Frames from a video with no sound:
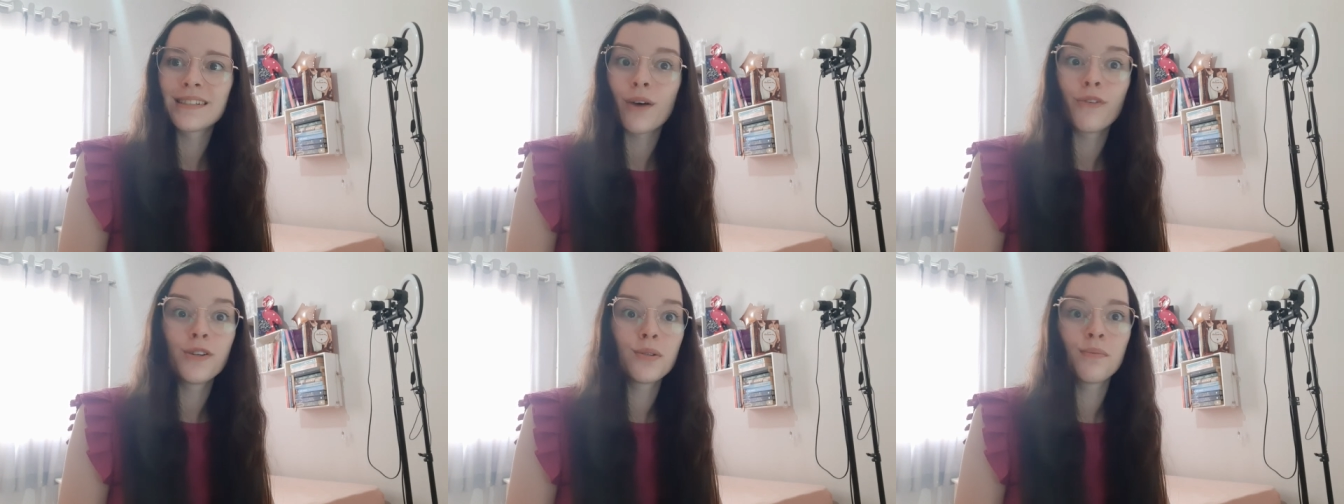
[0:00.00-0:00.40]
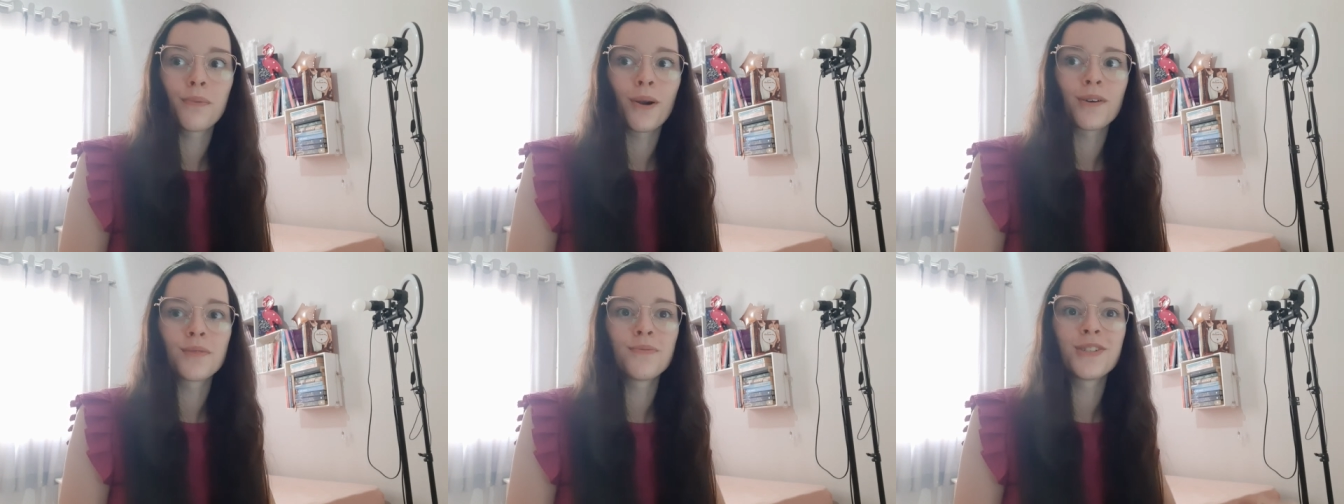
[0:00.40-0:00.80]
Talvez o
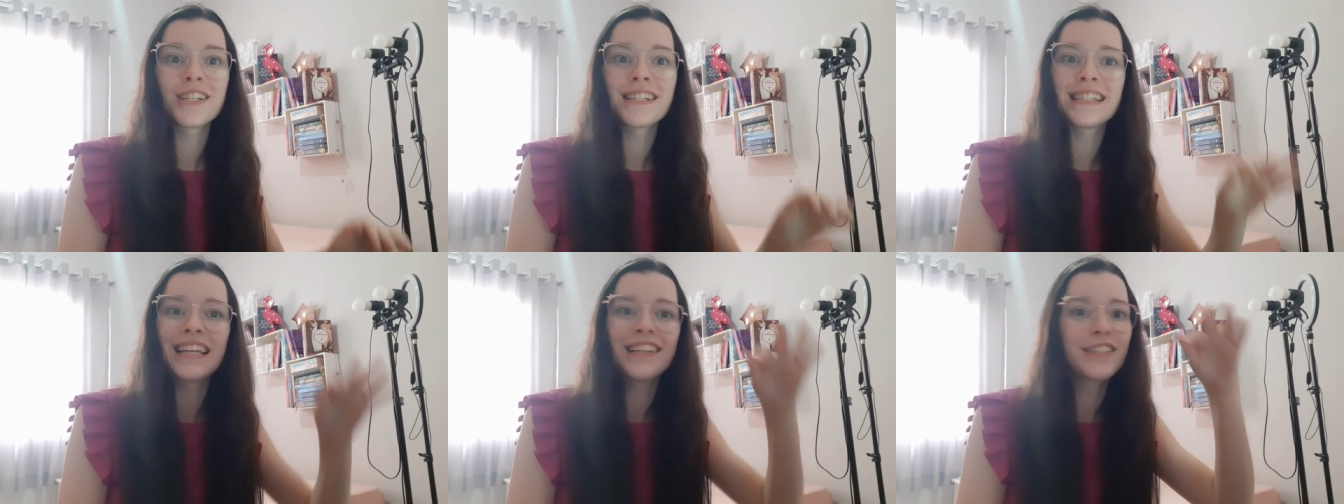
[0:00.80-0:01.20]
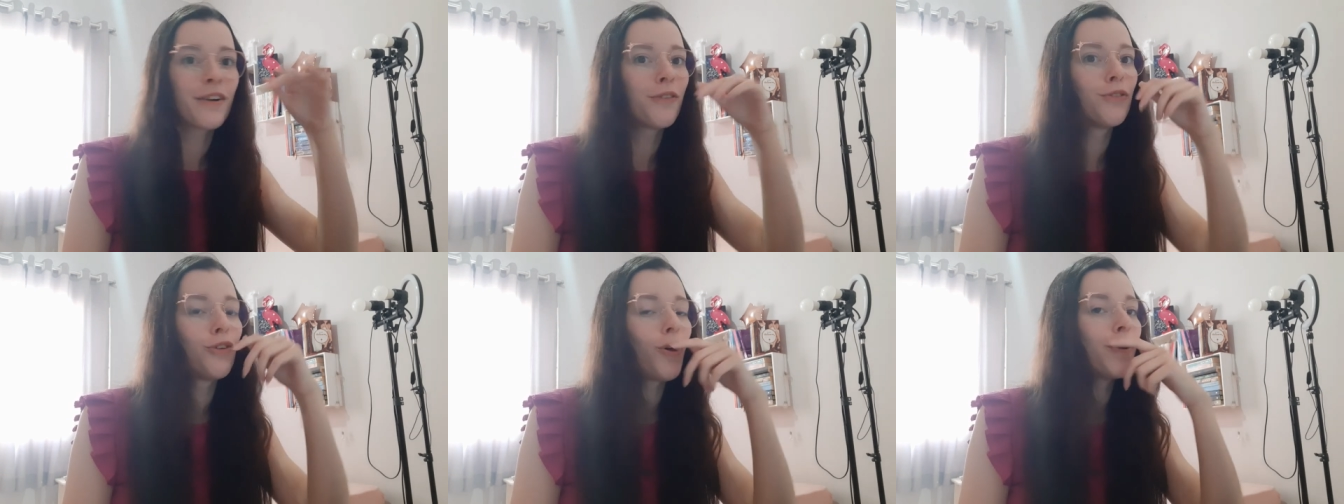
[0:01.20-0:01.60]
próximo já seja
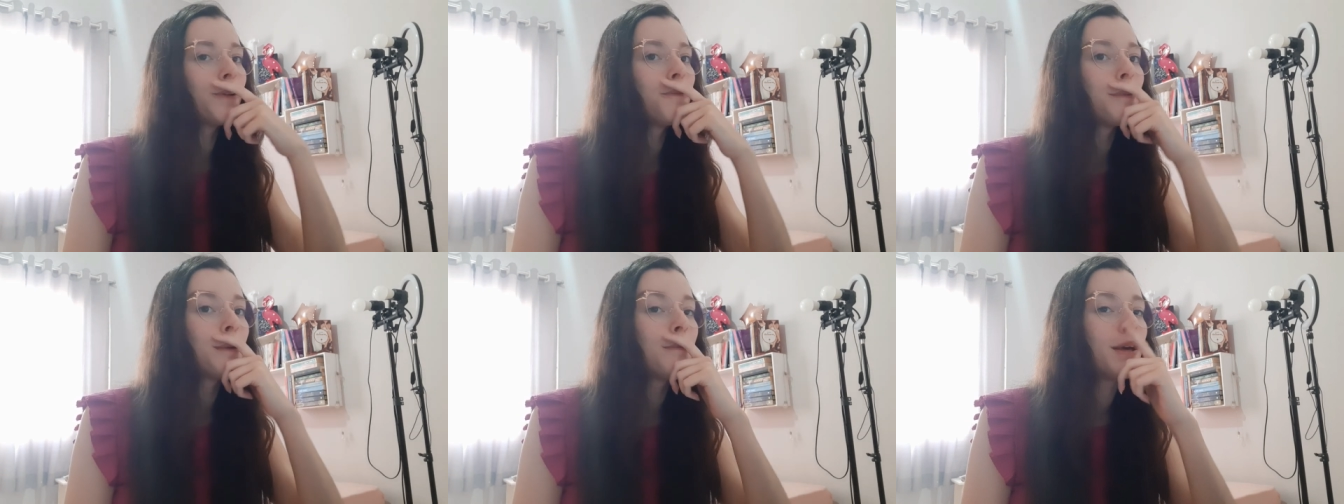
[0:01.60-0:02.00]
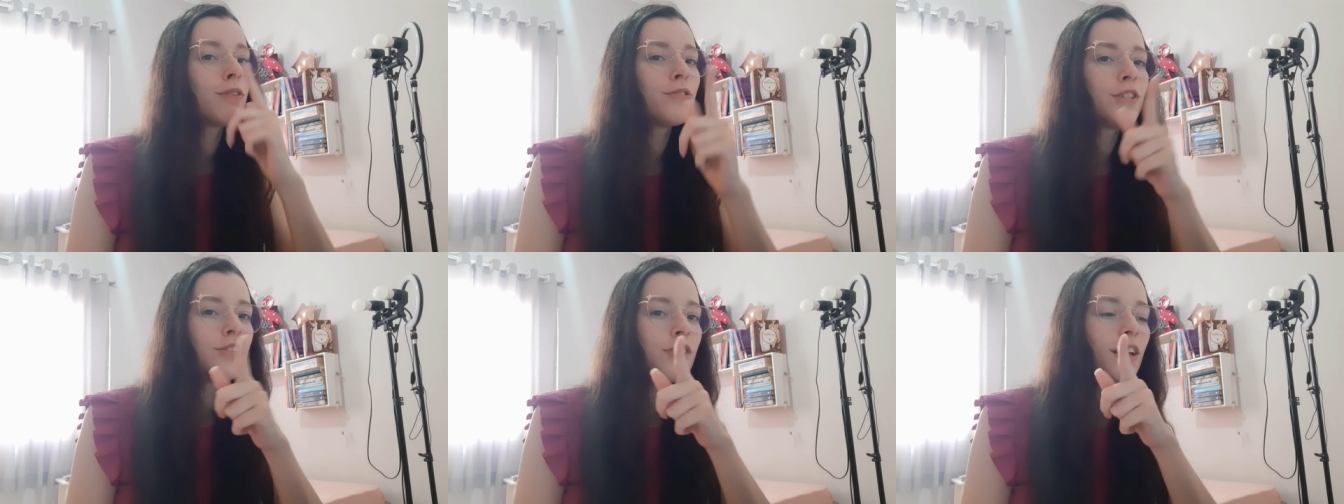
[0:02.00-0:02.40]
o vlog do primeiro
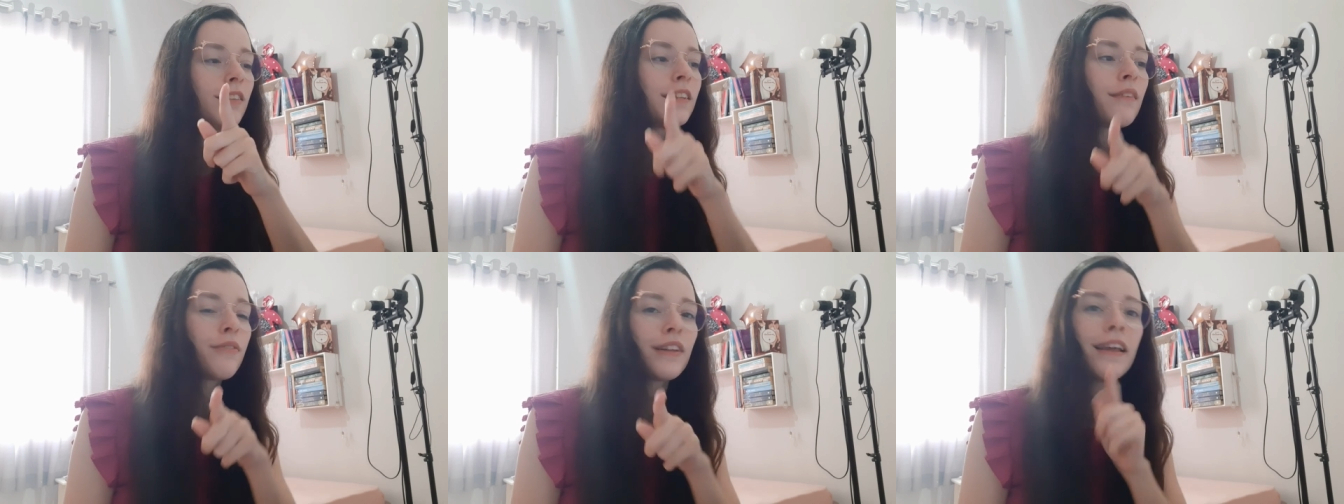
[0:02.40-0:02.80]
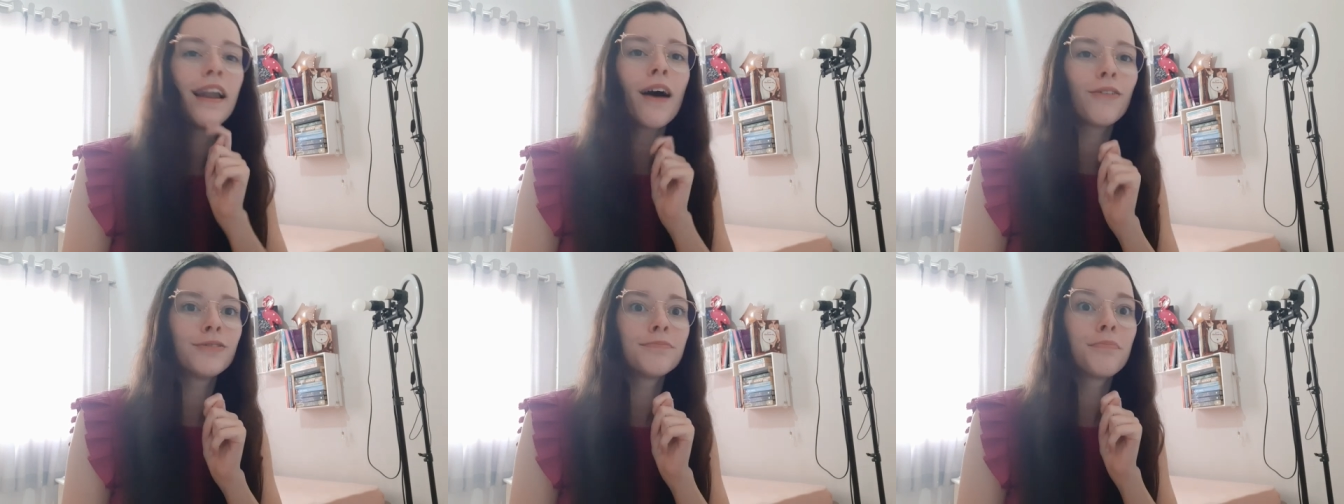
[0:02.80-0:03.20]
dia de aula na
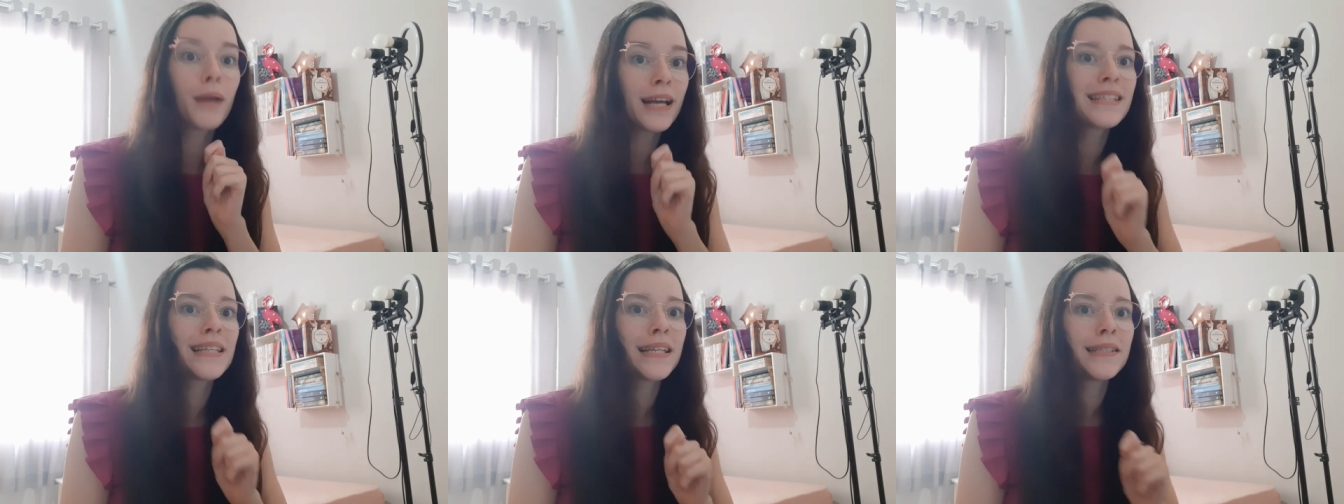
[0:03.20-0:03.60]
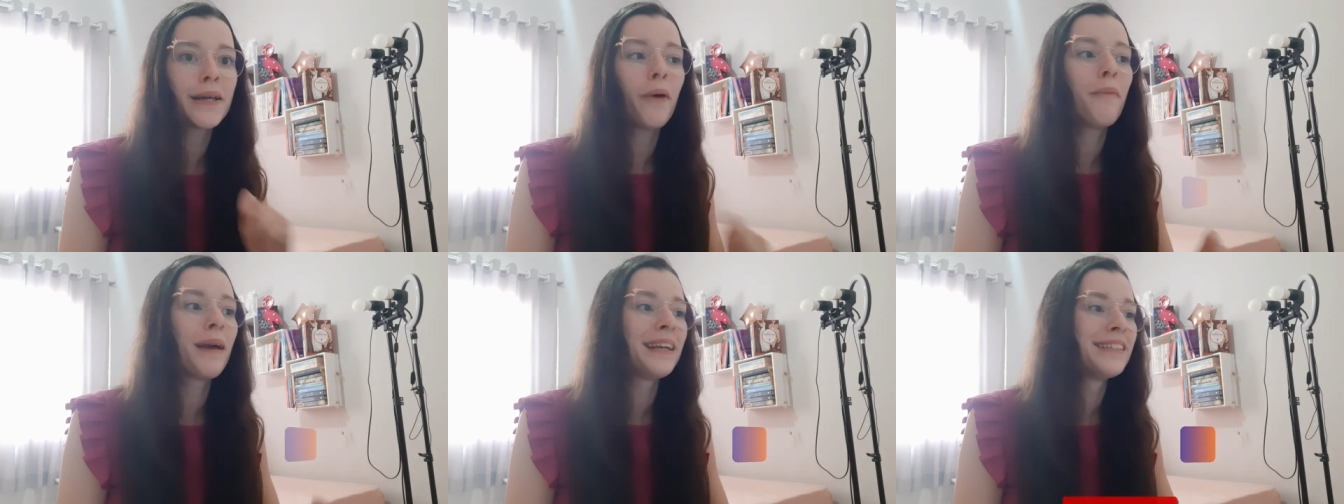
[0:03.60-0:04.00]
Federal,
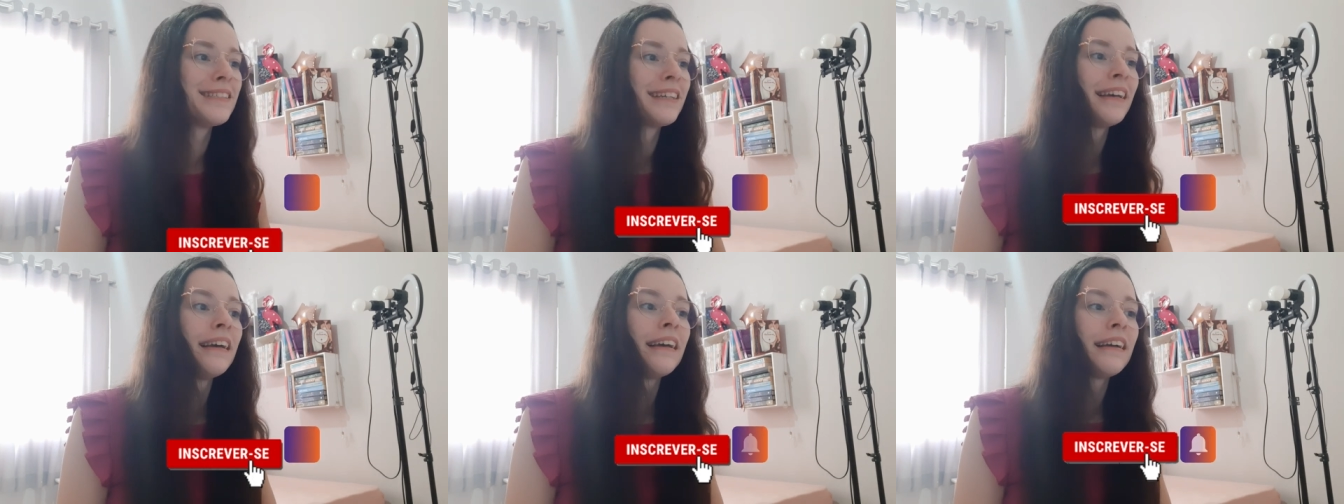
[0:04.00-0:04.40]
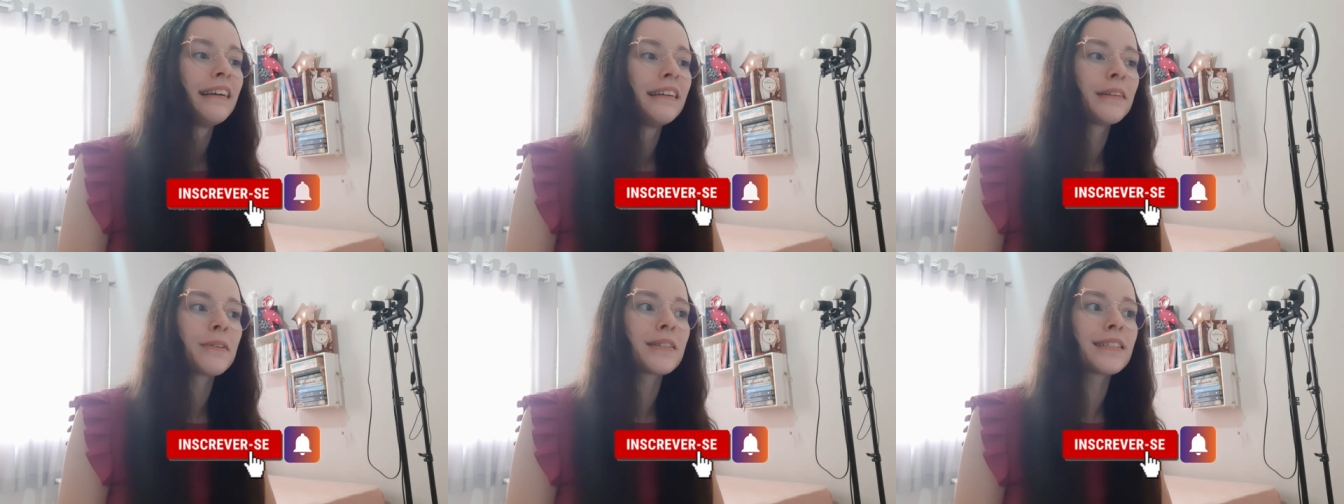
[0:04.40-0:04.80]
presencialmente.
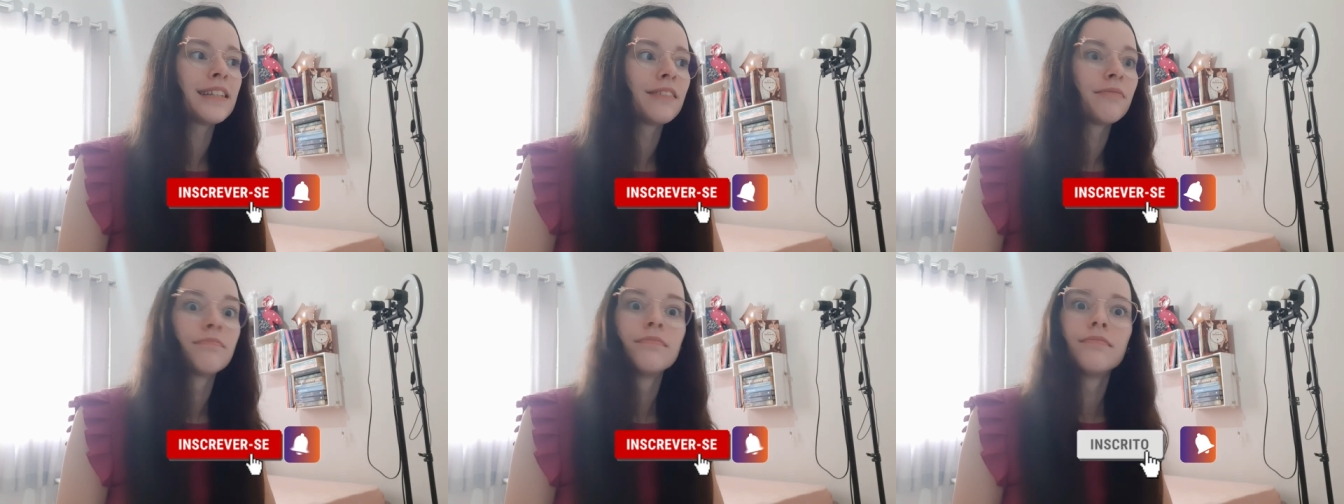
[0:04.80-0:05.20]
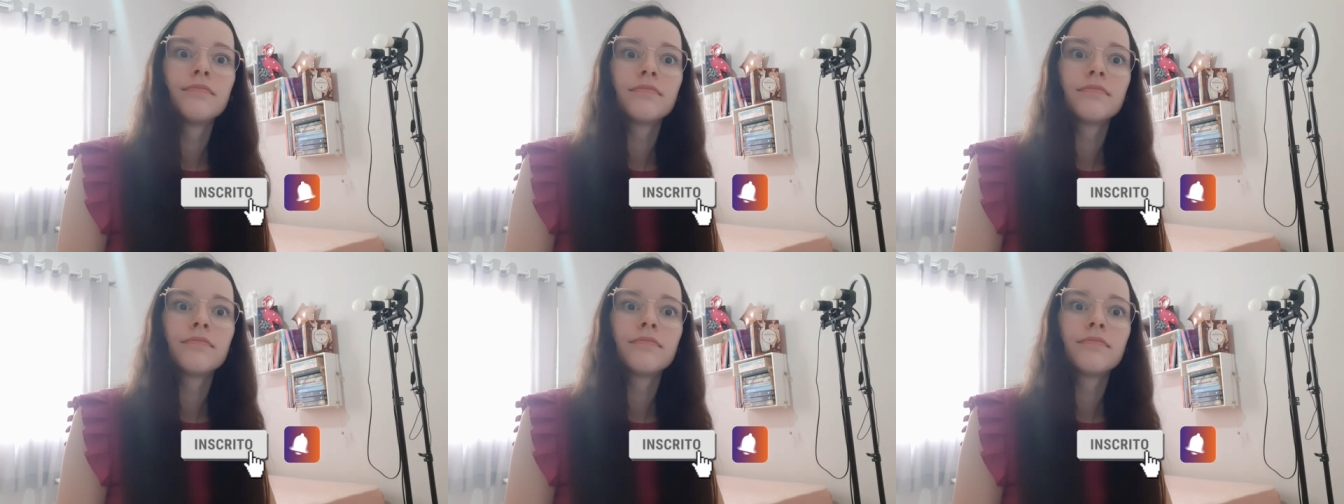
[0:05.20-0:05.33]
Então, assim,